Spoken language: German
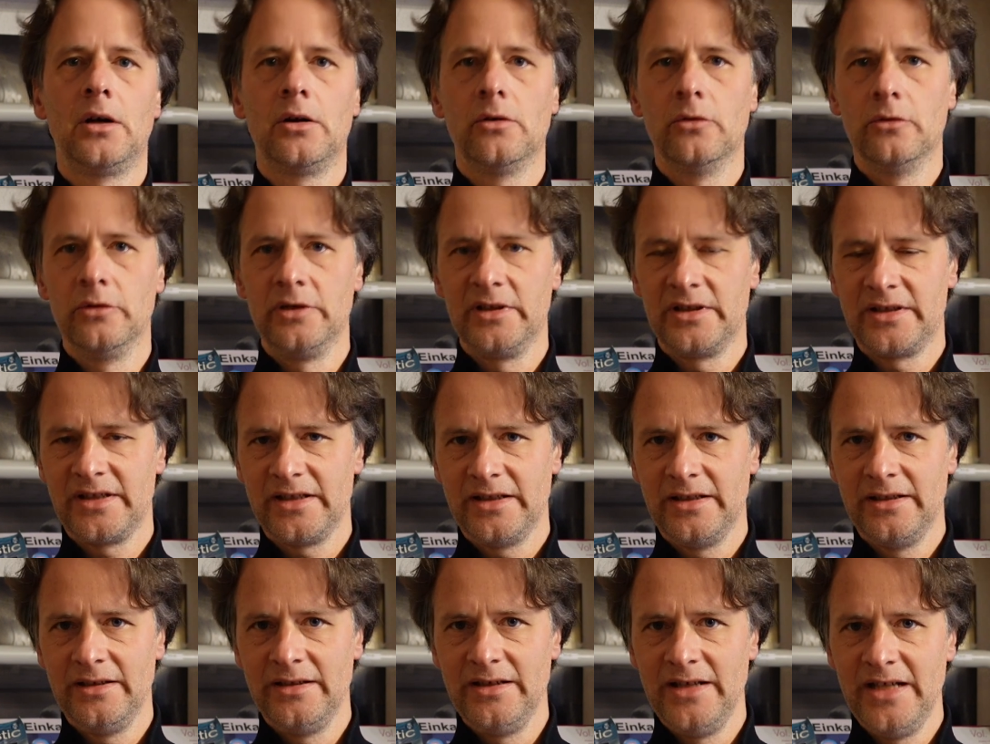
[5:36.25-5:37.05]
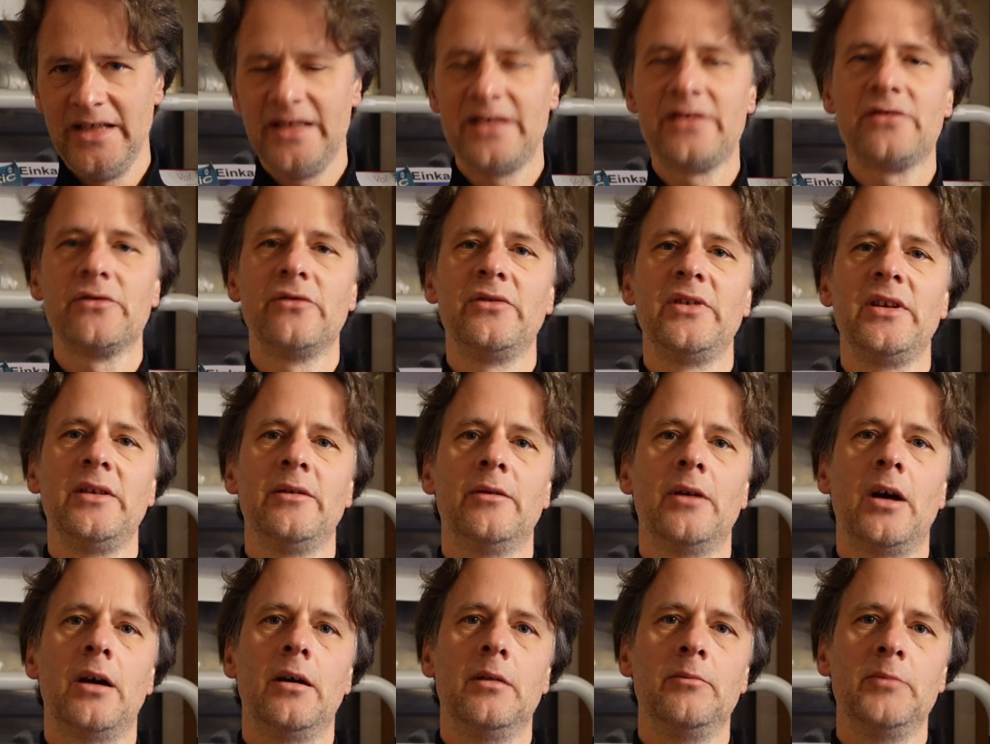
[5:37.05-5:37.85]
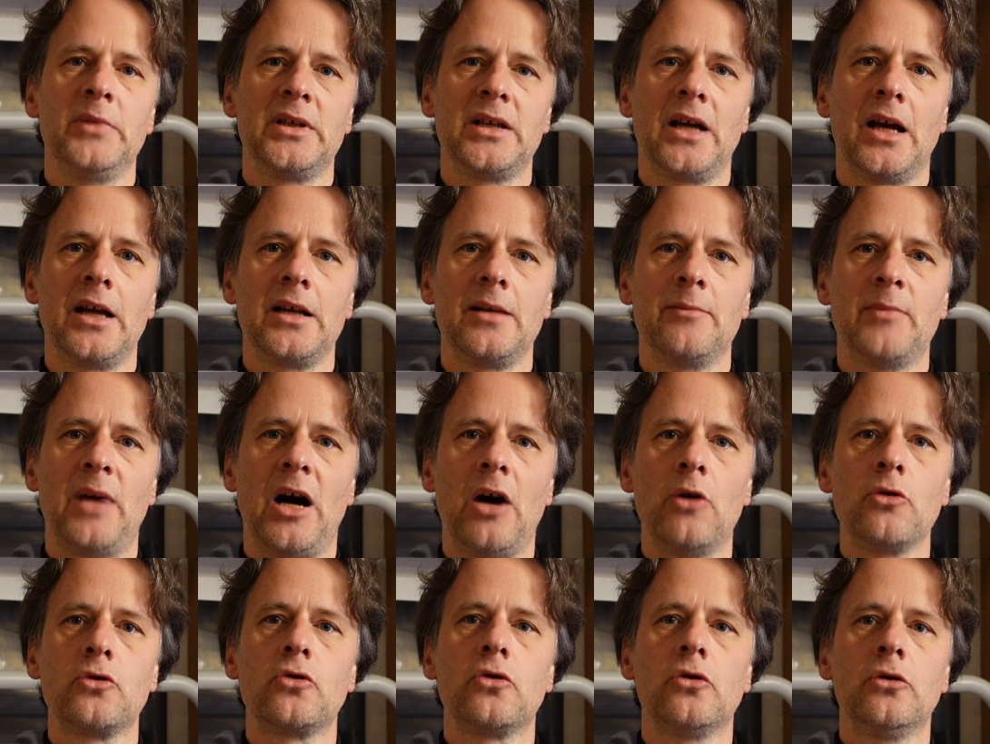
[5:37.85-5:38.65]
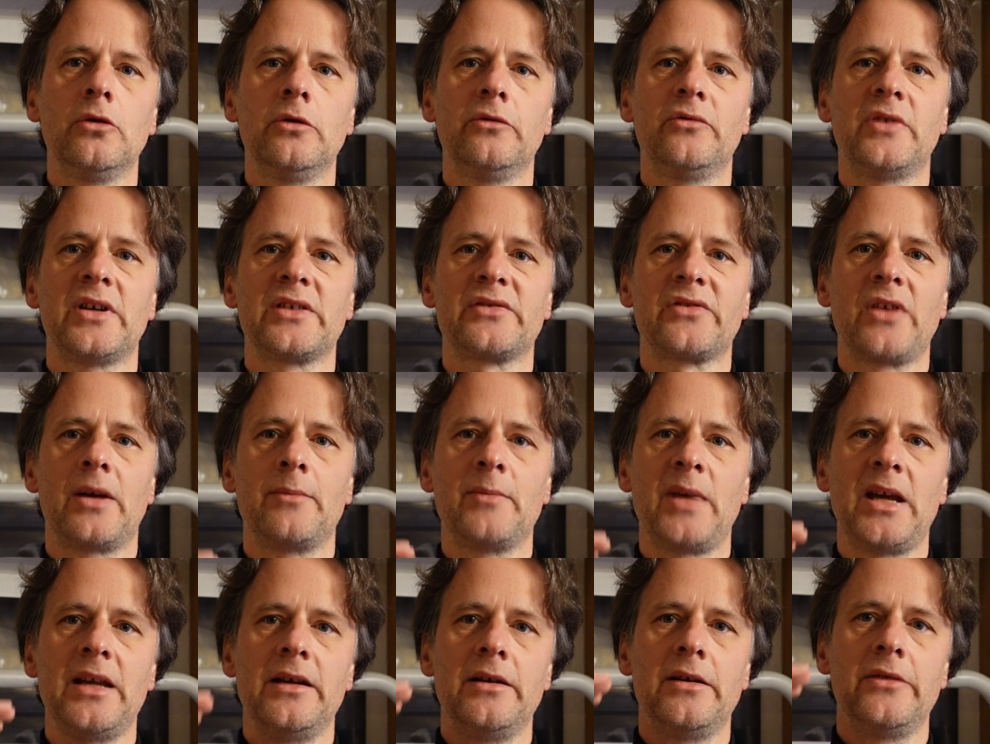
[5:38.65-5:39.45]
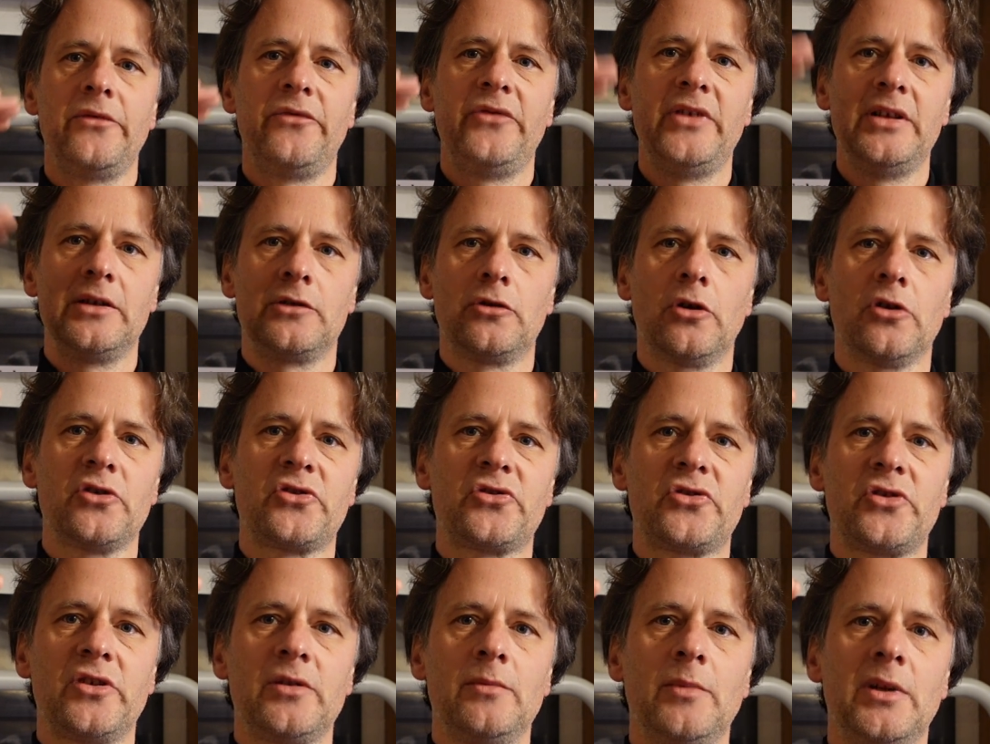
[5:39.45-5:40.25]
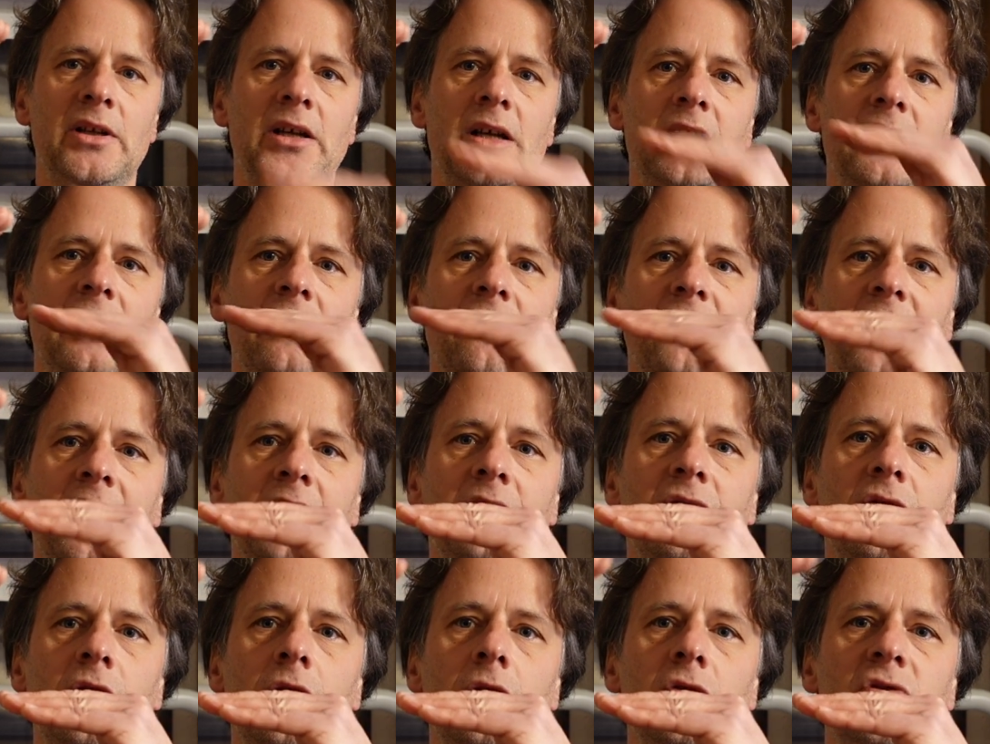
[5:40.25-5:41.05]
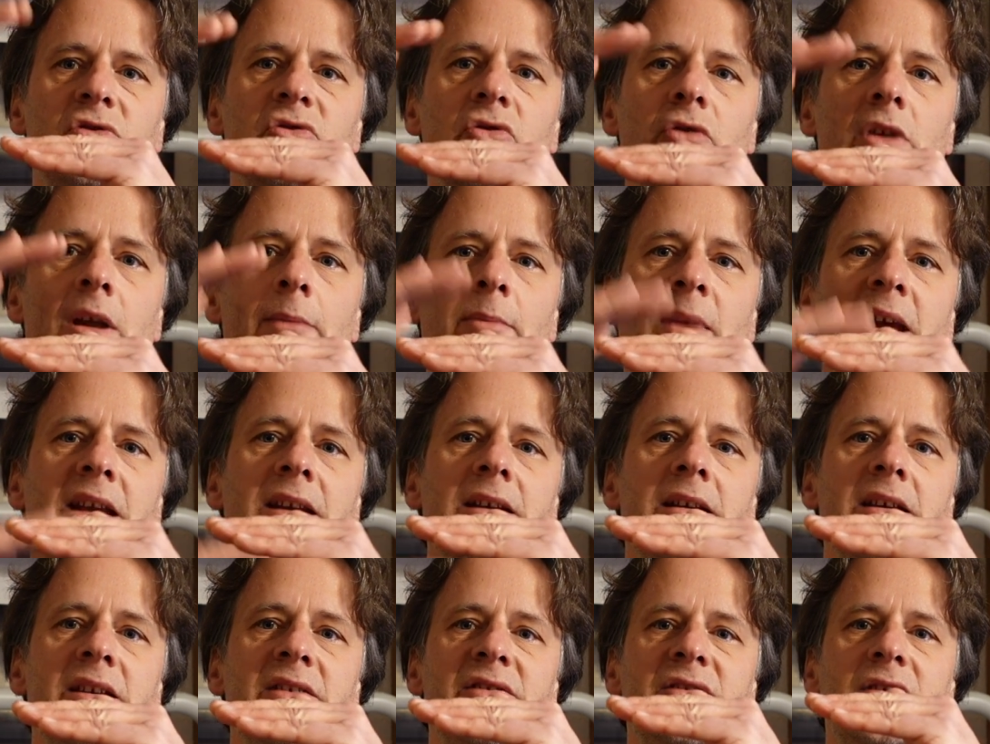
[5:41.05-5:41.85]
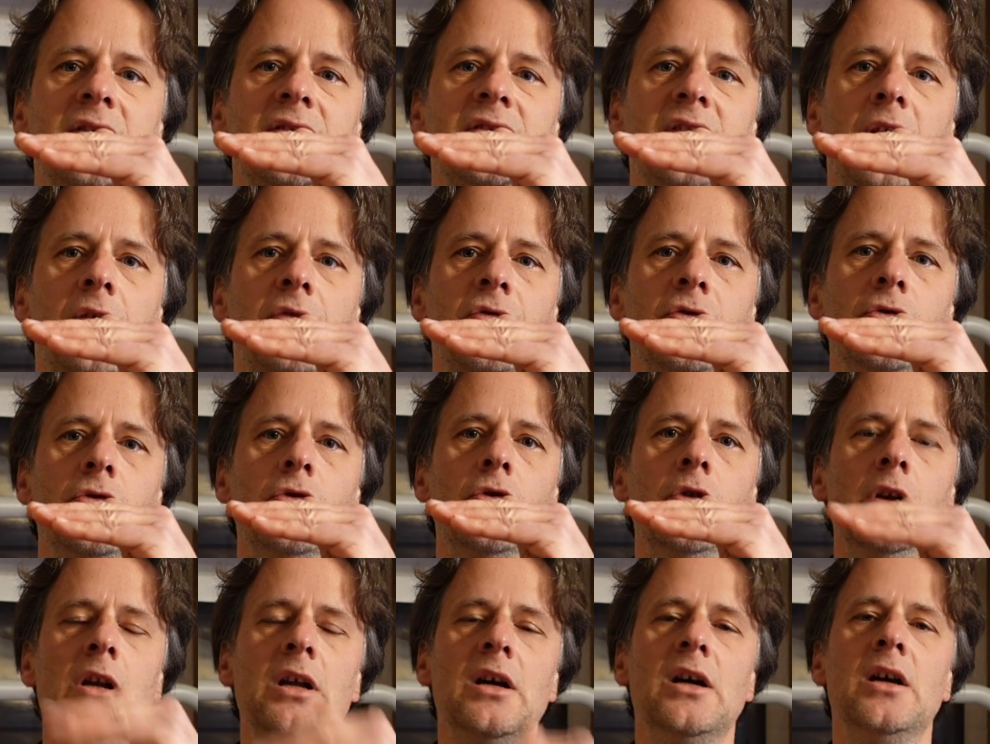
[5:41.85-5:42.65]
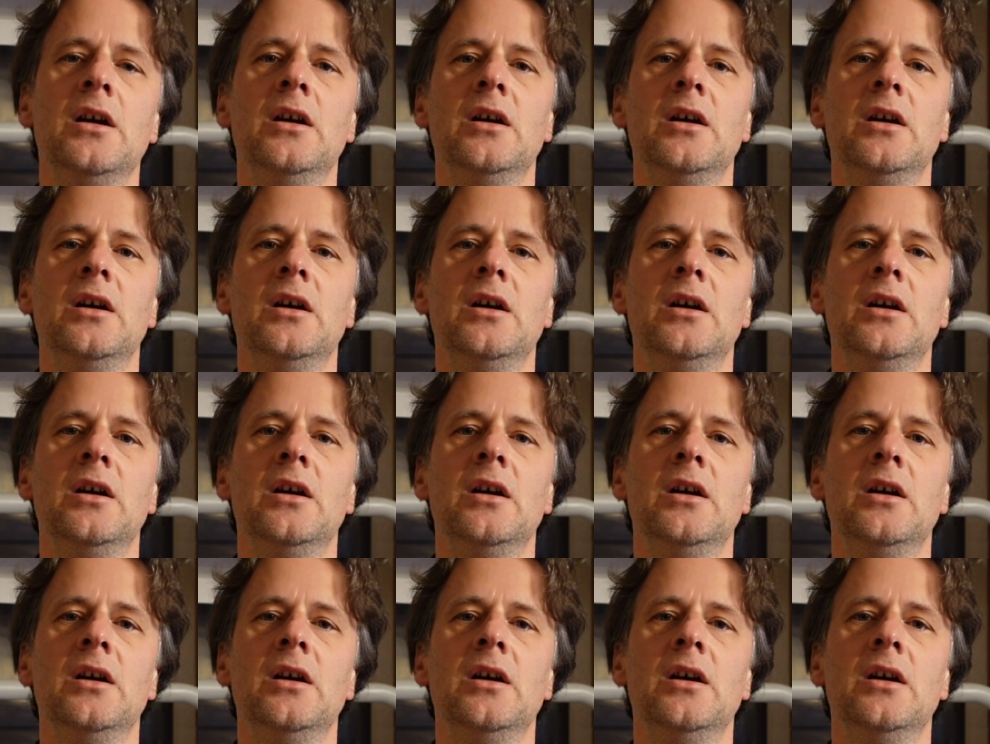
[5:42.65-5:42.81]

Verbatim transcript: und nicht so wie mit einem Auto, was am Ende viel kostet, man hat den Wertverlust und am Ende ist es auf Null,